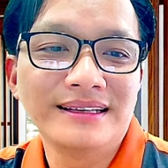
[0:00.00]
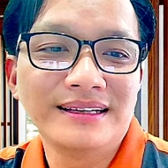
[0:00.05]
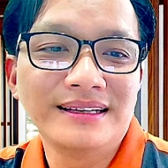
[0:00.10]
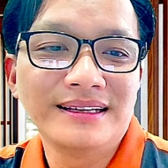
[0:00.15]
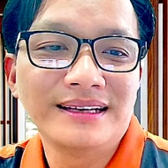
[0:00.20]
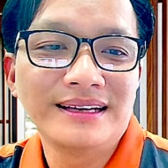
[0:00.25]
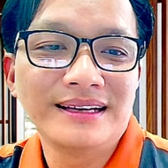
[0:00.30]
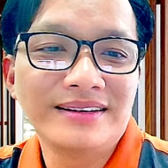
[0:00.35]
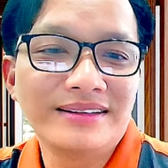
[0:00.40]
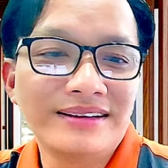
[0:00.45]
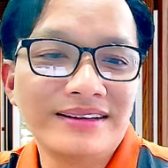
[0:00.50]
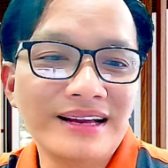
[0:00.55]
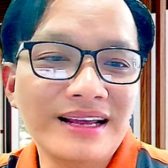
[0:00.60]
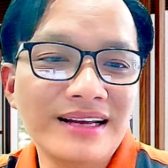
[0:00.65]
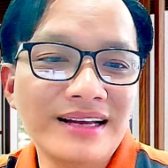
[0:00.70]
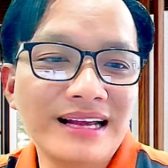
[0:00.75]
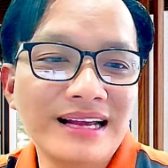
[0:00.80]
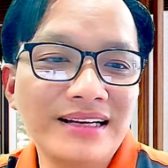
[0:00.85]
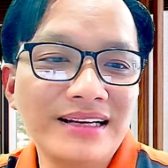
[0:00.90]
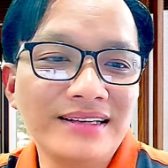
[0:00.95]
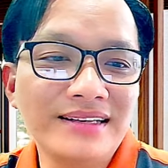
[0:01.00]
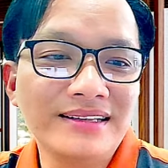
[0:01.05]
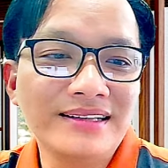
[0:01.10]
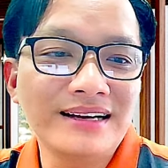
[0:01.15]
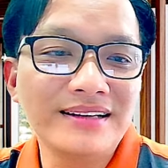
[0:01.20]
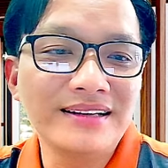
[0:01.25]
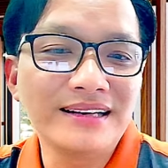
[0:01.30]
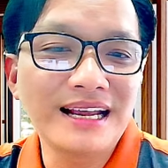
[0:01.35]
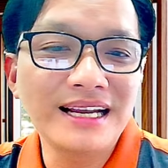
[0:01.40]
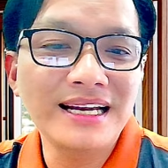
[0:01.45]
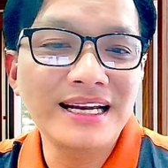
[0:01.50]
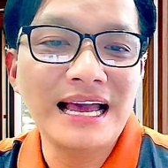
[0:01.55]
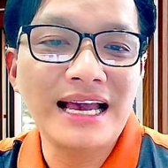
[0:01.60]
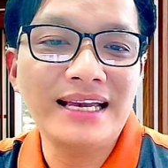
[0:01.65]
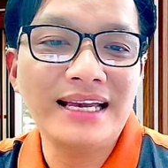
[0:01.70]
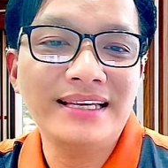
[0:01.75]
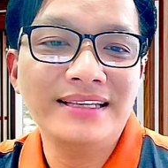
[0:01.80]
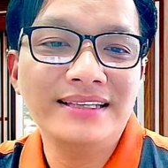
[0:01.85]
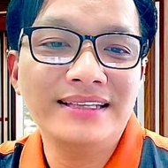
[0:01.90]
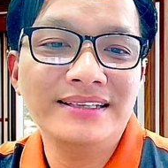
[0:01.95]
à, nên anh cần lấy
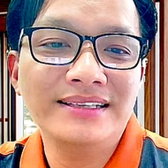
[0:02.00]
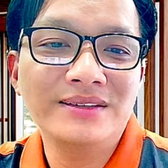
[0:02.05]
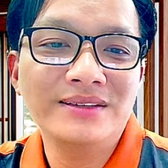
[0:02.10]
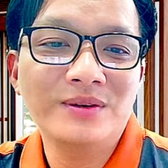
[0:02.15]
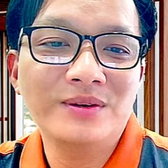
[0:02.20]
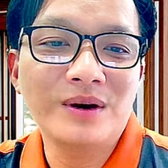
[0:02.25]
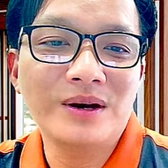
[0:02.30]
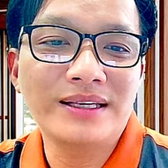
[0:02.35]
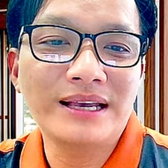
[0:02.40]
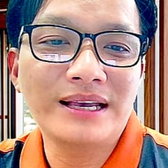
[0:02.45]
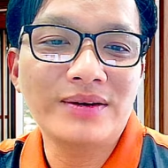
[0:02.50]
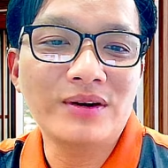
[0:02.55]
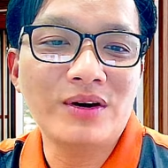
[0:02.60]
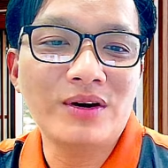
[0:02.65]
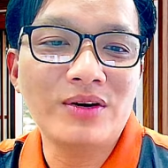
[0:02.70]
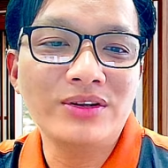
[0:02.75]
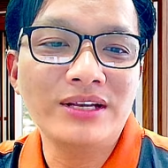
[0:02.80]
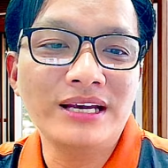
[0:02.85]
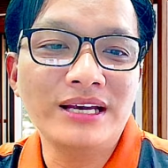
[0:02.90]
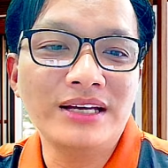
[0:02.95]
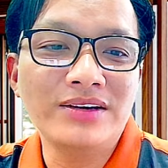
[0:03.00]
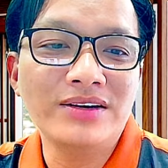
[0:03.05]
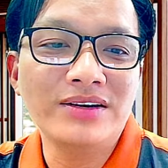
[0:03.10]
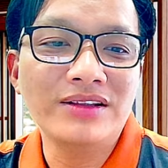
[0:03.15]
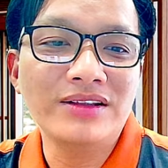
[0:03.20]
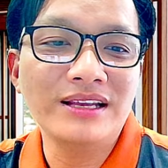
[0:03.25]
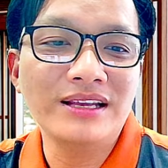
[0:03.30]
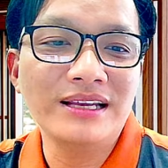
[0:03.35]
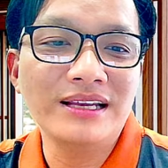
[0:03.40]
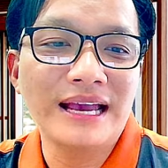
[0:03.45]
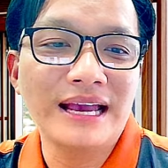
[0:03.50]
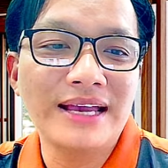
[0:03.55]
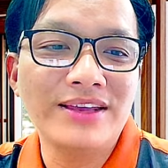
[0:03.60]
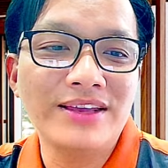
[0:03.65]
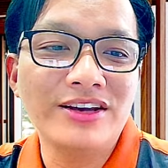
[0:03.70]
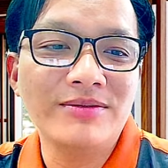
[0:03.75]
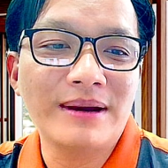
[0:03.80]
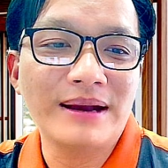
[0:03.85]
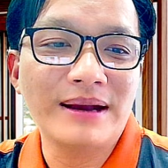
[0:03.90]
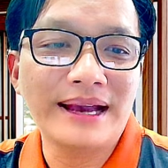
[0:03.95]
lại hoặc trao đổi thì anh gọi liên hệ
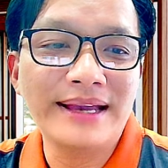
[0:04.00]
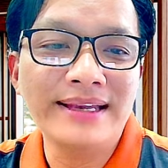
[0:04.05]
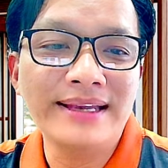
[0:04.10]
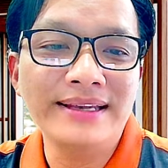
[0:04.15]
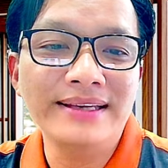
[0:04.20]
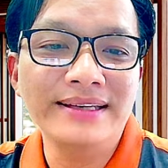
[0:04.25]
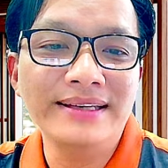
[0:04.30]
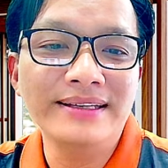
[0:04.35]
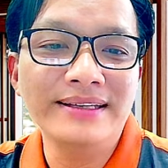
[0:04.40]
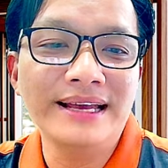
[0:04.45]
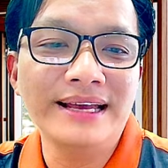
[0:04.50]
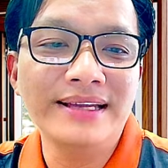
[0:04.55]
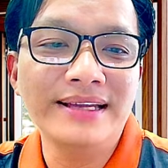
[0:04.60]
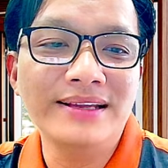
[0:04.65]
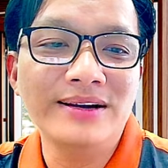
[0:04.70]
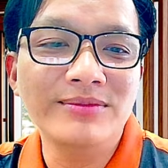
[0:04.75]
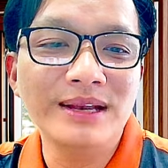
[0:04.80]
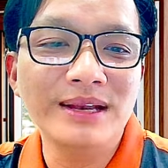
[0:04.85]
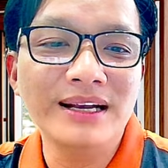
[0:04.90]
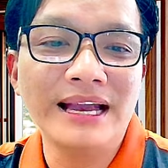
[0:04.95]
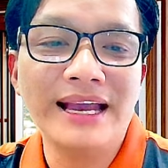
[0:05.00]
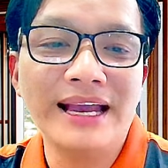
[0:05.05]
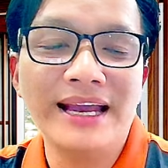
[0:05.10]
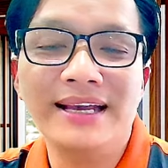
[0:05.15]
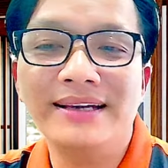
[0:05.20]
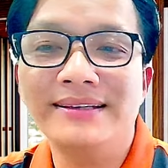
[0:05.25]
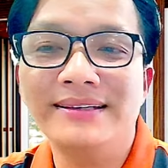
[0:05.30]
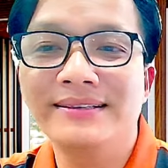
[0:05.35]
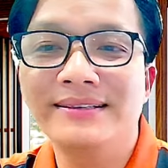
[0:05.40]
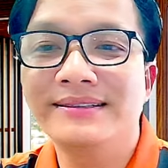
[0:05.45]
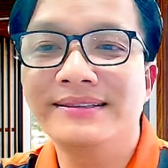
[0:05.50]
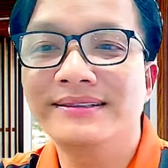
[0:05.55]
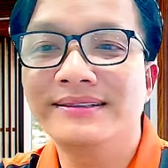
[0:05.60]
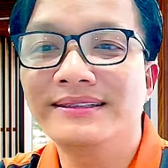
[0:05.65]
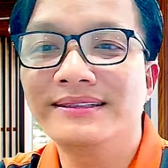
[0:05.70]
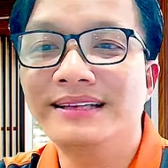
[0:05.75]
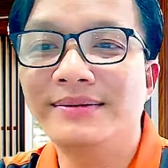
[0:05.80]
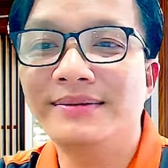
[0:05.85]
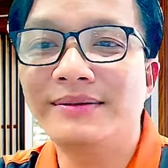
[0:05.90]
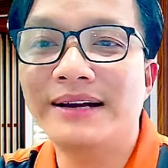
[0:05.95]
cho bạn ấy để thống nhất ạ à.
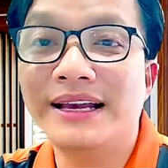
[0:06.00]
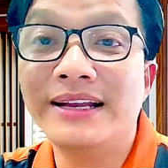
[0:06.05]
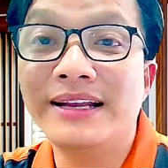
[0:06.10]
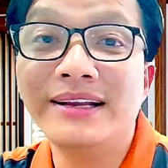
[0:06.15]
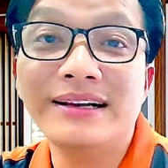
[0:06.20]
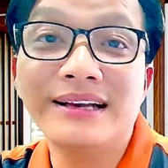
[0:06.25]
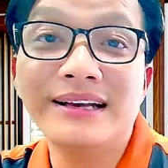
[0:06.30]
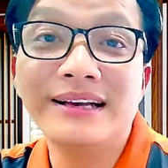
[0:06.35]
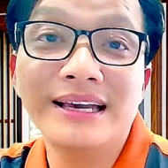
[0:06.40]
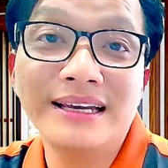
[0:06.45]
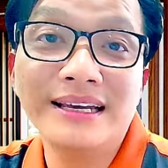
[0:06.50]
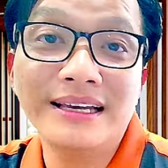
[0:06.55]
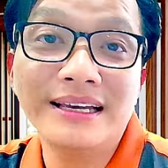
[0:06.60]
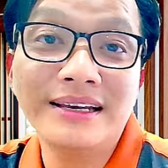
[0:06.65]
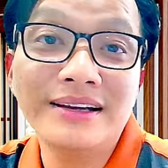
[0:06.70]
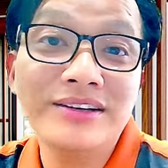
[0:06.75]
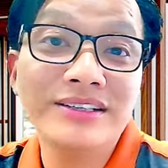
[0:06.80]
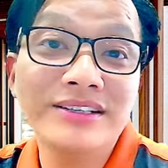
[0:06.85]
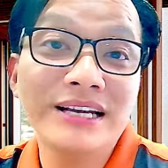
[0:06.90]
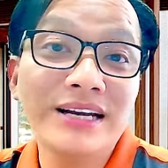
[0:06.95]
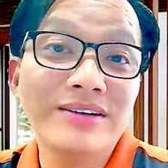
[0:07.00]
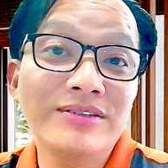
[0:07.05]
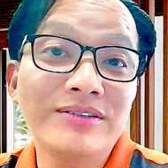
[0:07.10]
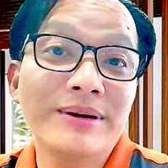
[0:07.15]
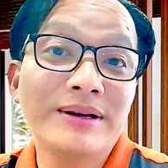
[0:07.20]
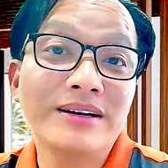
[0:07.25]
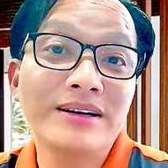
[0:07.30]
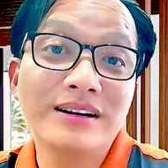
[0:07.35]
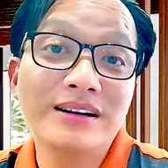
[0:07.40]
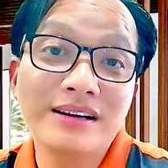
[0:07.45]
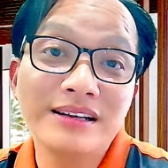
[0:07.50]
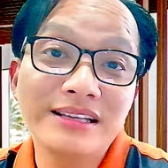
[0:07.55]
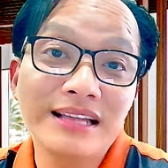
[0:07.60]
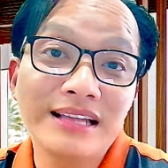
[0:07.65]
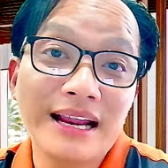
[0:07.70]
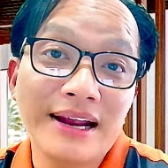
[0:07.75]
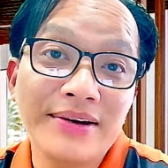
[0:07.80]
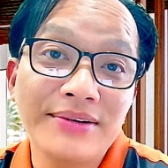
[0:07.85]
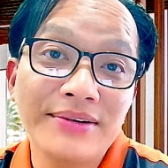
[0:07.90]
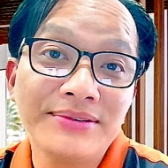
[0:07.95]
cho bạn ấy là cái, cái contract của bạn đó là như
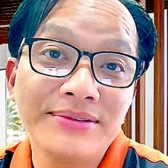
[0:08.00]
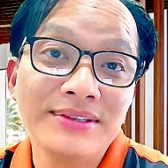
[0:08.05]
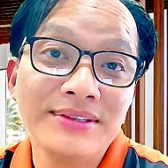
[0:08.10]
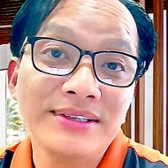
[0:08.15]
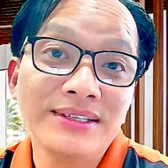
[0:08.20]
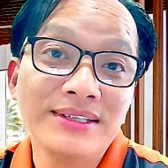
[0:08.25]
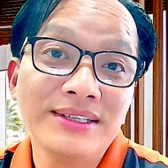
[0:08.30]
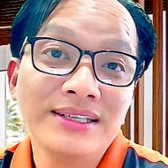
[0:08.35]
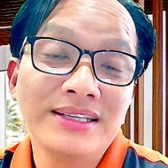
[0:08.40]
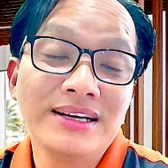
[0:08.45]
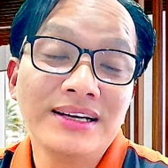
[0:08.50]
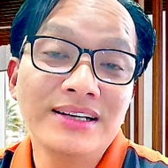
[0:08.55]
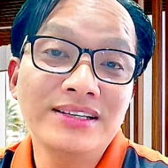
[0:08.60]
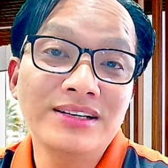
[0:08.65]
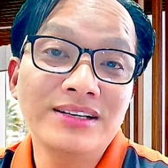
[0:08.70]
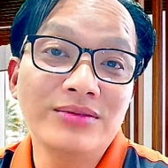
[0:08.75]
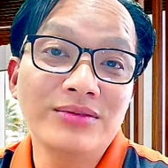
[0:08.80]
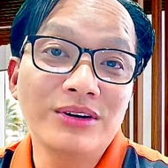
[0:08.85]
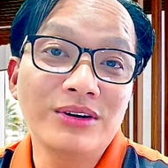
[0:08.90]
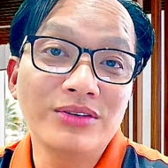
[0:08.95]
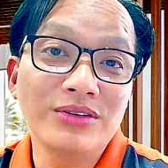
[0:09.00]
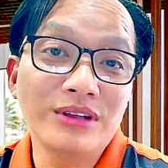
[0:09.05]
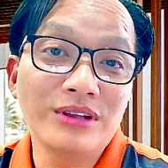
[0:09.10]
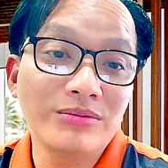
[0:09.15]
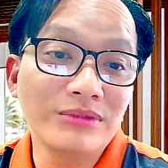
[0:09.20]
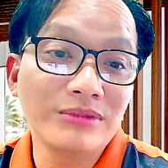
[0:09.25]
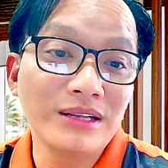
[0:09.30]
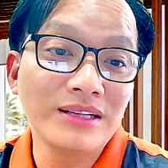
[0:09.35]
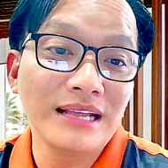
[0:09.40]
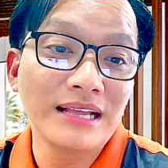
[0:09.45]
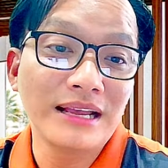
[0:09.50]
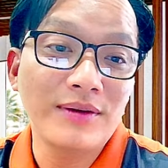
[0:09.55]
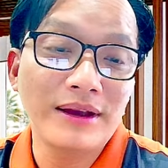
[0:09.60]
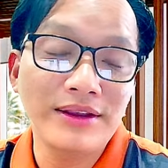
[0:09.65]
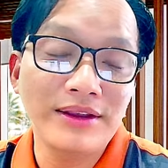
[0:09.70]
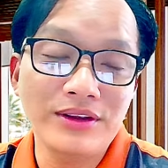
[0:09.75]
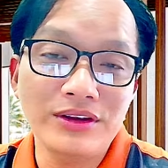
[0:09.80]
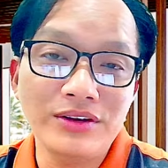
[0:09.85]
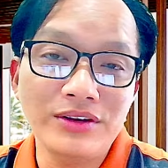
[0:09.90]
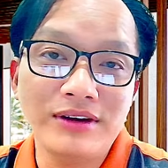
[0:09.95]
thế nào đó xong thối thông tin tài
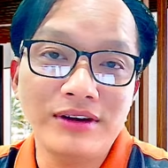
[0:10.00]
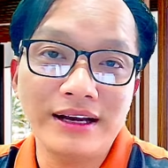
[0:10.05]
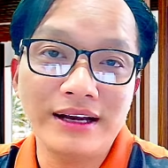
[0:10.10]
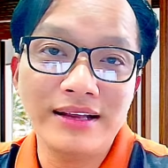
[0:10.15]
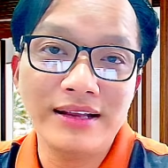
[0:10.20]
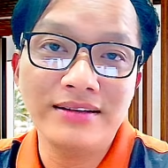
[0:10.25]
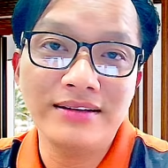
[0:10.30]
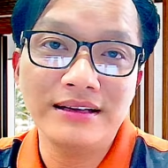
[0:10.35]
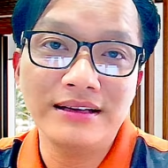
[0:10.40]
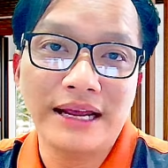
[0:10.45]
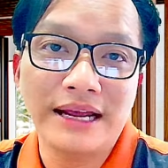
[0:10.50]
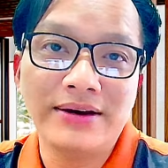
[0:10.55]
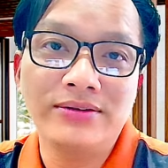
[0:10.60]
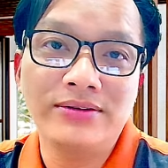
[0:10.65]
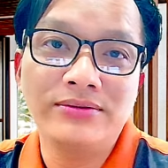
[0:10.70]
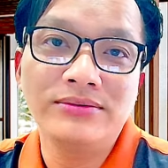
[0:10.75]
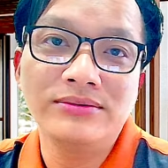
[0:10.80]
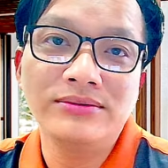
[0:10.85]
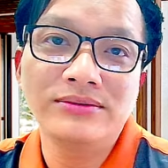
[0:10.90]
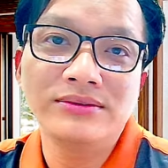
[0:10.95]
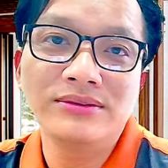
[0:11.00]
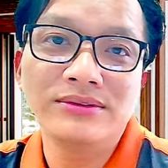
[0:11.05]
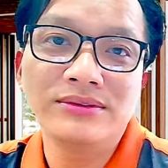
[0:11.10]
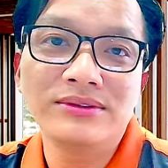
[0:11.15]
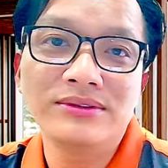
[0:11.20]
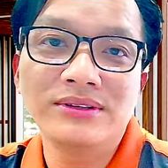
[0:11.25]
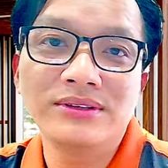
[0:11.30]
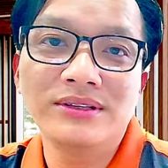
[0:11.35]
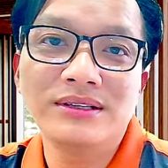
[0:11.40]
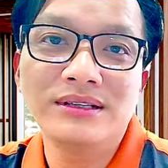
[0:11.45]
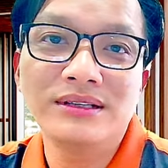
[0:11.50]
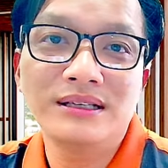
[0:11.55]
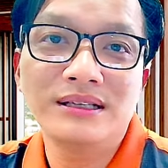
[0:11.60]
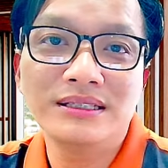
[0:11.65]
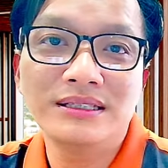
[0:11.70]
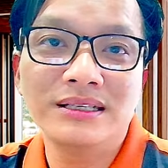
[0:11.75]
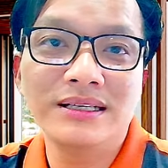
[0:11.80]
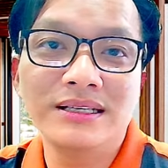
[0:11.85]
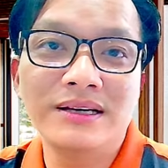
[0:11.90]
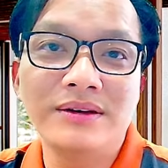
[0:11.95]
khoản chuyển khoản là như thế nào à,
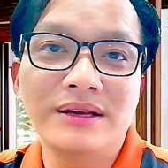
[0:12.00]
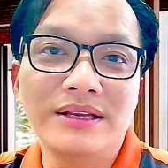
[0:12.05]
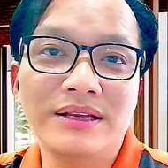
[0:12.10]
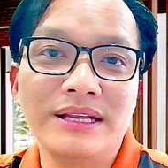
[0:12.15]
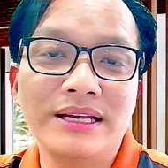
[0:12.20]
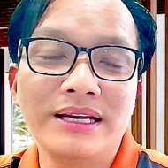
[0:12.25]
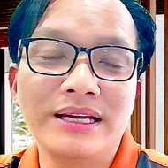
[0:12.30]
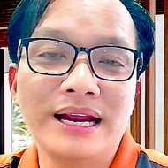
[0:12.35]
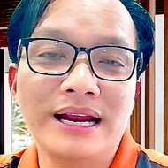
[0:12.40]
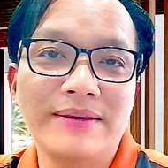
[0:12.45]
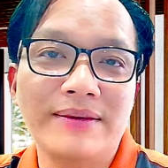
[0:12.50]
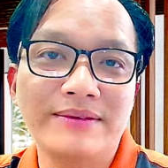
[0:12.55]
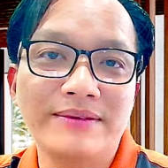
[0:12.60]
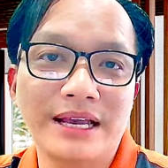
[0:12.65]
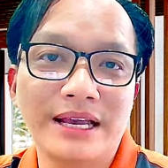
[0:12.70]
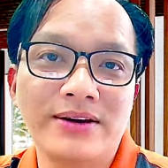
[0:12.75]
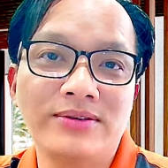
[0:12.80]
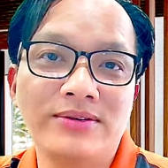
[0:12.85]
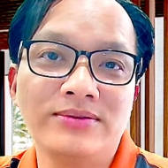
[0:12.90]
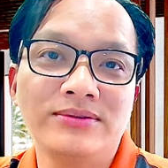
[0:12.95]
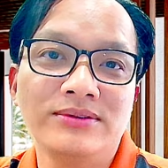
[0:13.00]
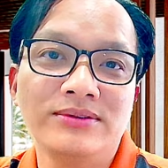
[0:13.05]
sự giao dịch diễn ra làm sao